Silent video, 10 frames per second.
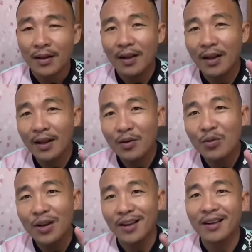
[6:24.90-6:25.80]

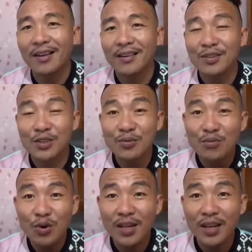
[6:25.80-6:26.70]
Kalaulah
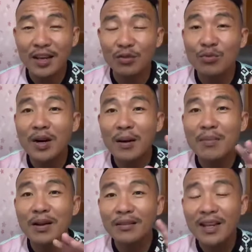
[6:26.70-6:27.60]
semuanya itu
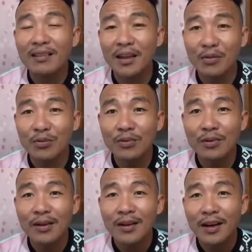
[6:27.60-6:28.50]
mengambil tiga tahun
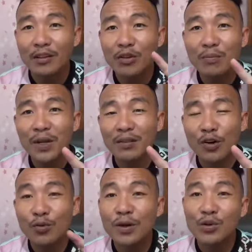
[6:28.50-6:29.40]
atau empat
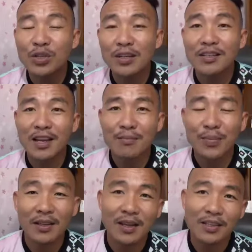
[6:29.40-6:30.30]
tahun baru selesai
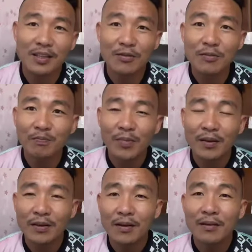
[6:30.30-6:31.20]
empat case itu,
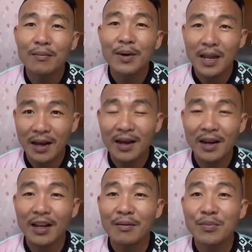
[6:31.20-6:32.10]

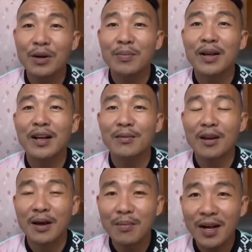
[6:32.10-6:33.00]
Bayangkanlah berapa
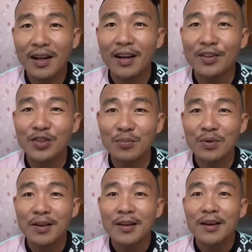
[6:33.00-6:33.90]
lama kan Najib
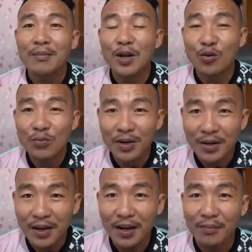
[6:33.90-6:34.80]
baru
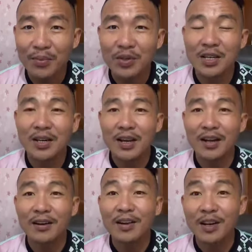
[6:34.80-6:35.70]
mendengar
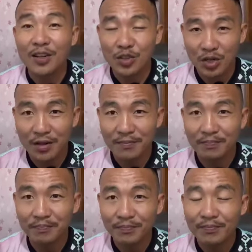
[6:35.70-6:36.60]
persidangan di Raja
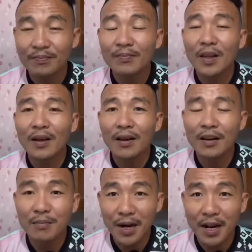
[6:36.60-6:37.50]

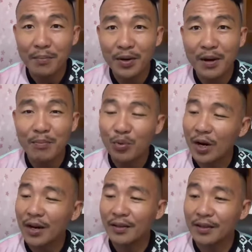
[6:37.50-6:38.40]
Lembaga
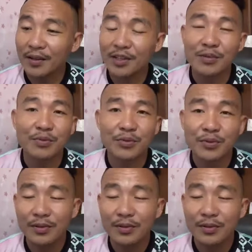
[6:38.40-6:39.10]
Pengampunan tersebut.